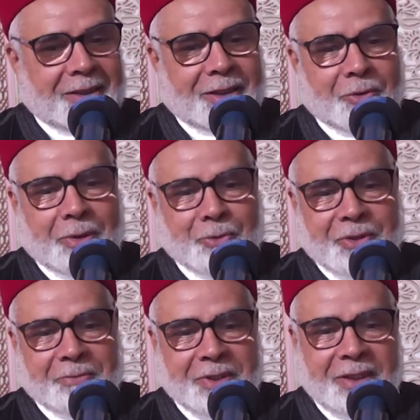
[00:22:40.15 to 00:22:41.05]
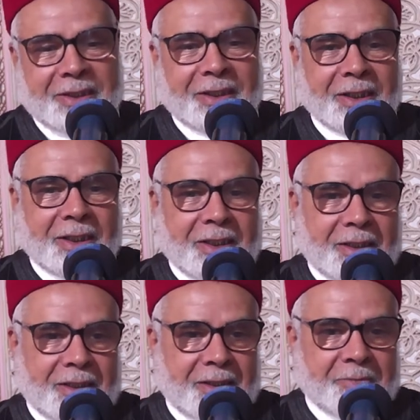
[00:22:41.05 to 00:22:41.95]
الاخوه المستمعين
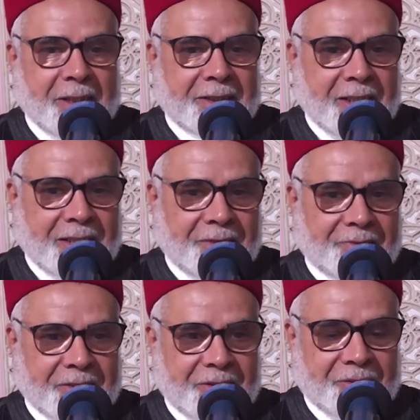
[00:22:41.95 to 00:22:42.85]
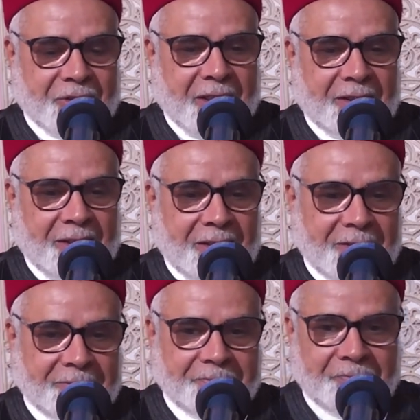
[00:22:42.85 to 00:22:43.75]
آه، بعد هذا الفاصل ان شاء الله ان
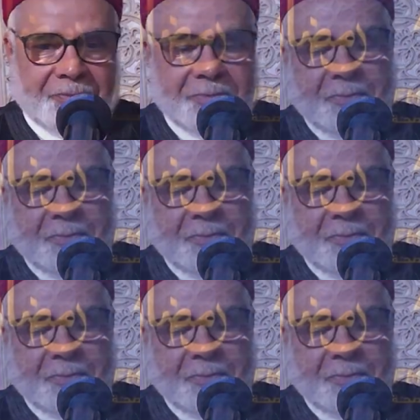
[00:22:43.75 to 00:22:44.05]
شاء الله